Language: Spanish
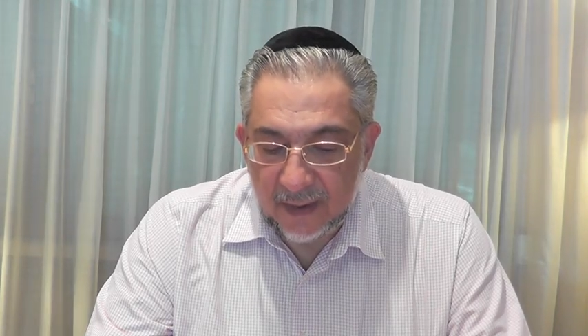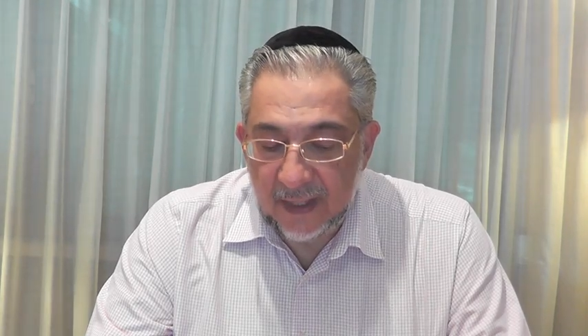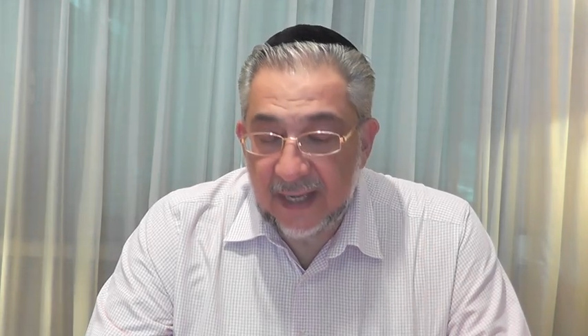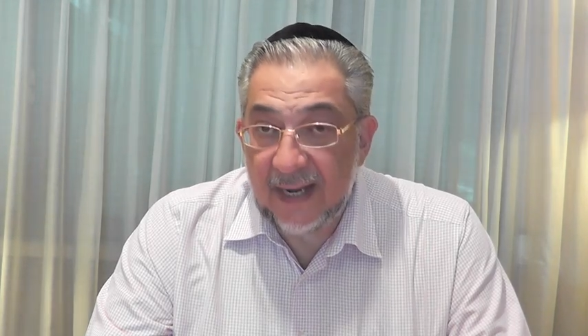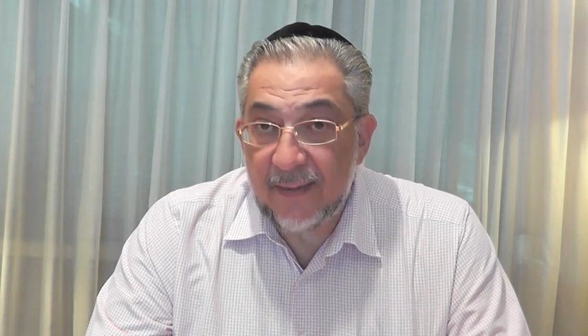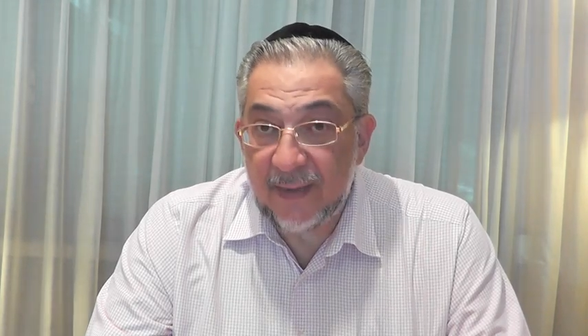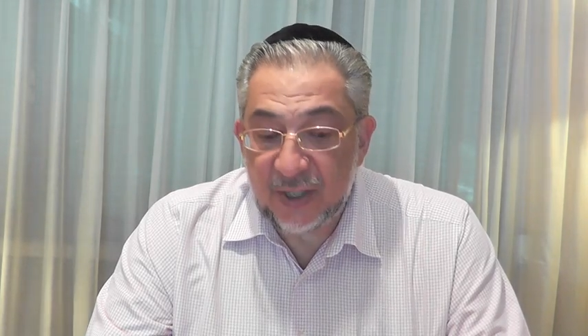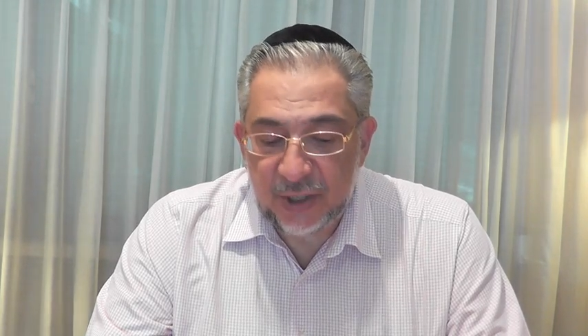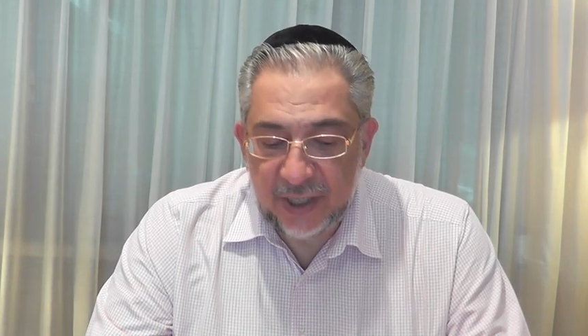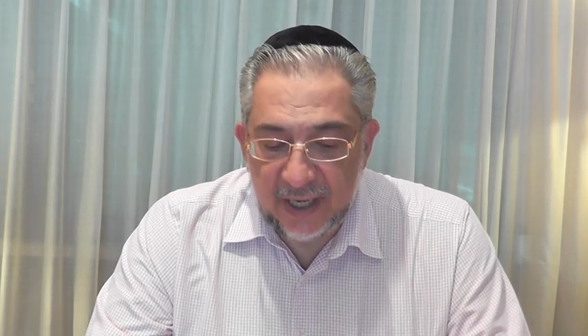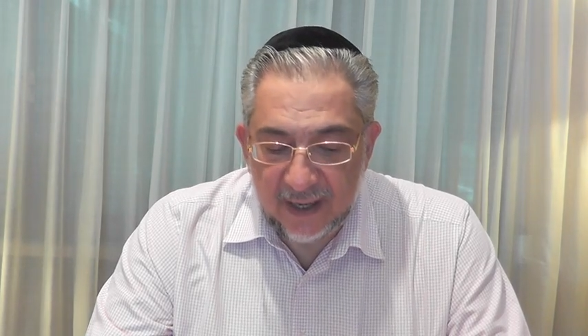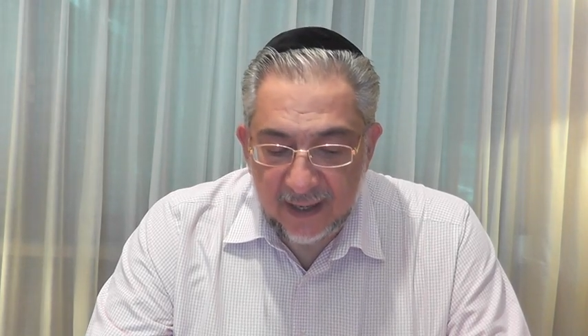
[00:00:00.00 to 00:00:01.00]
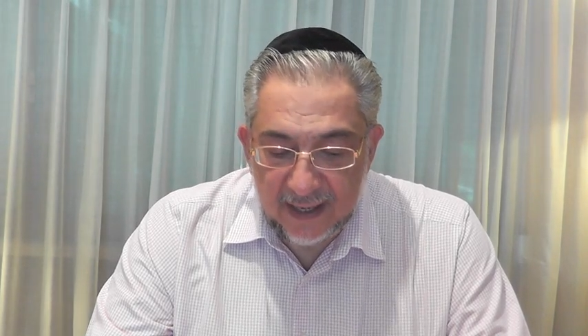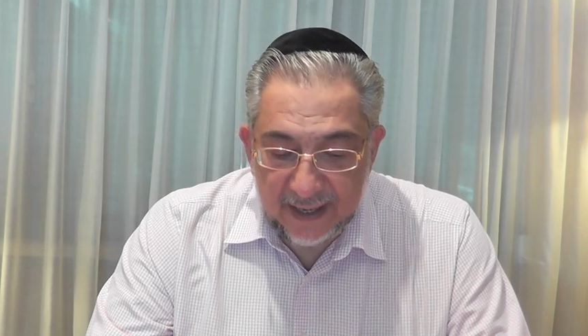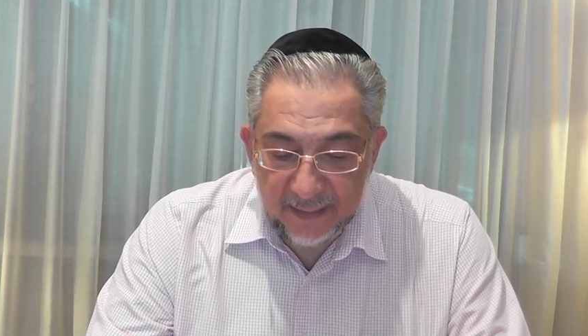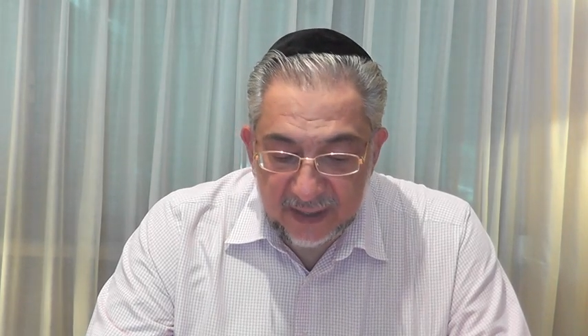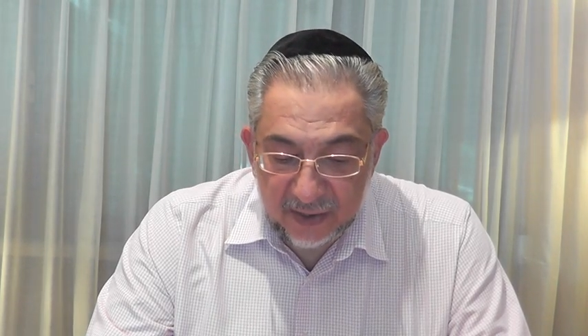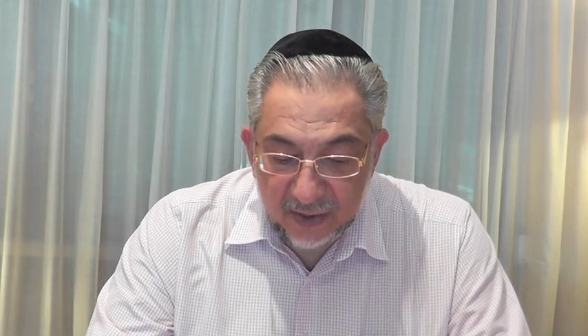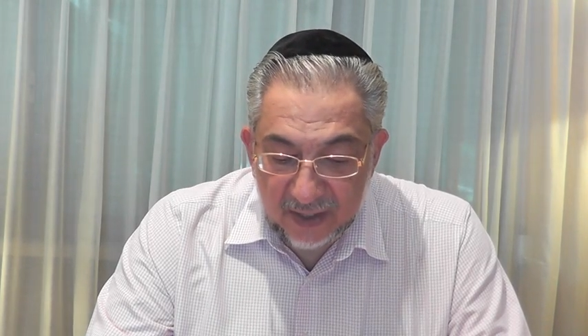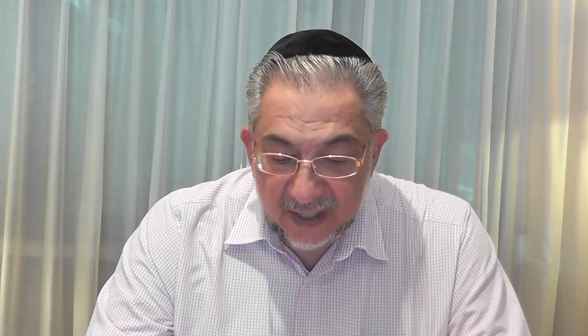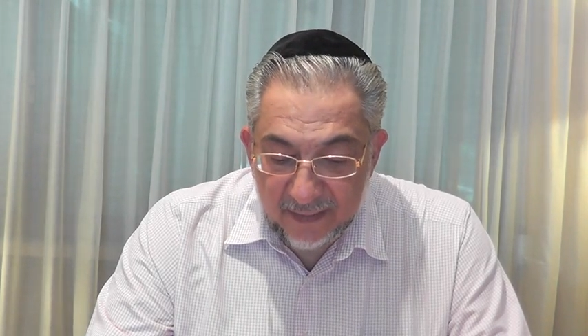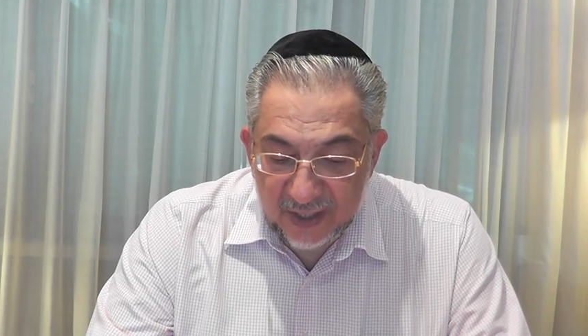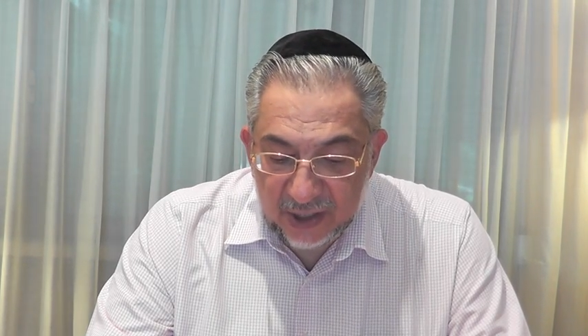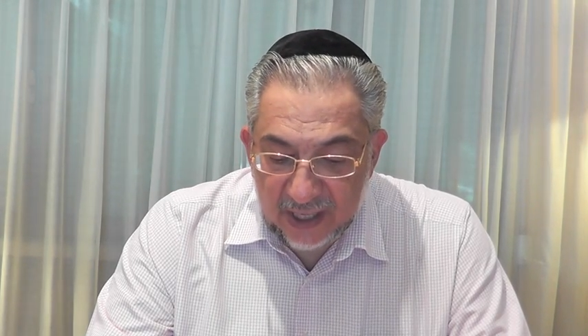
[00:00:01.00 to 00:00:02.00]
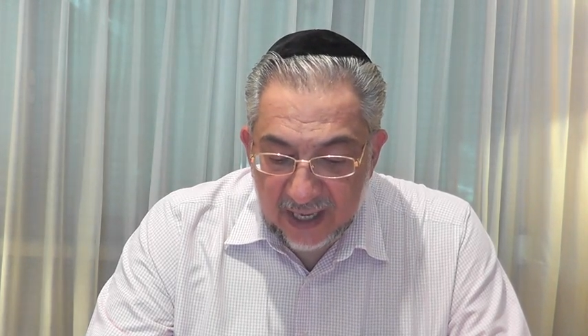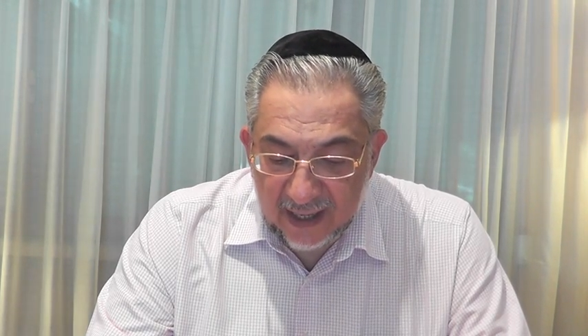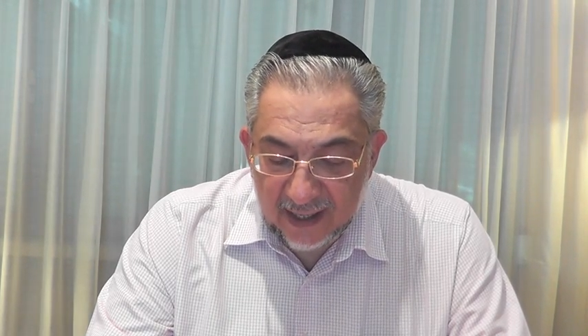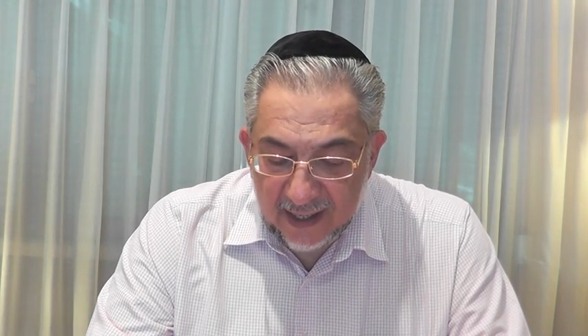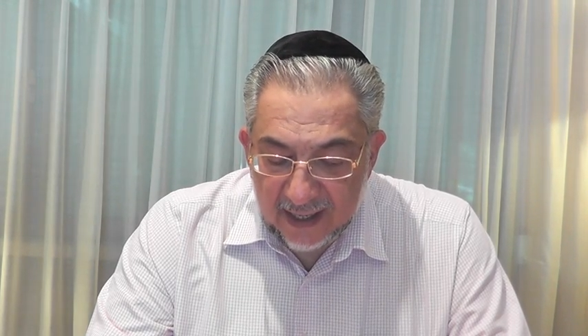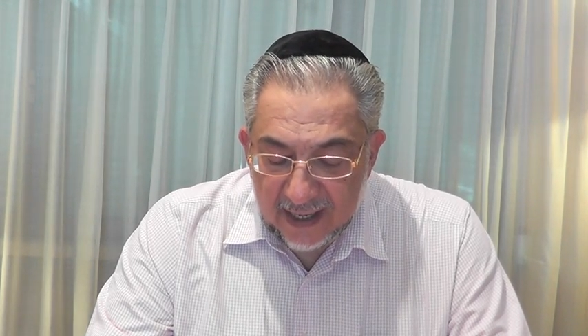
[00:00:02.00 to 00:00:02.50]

Llega el Mashiach. La misión del Mashiach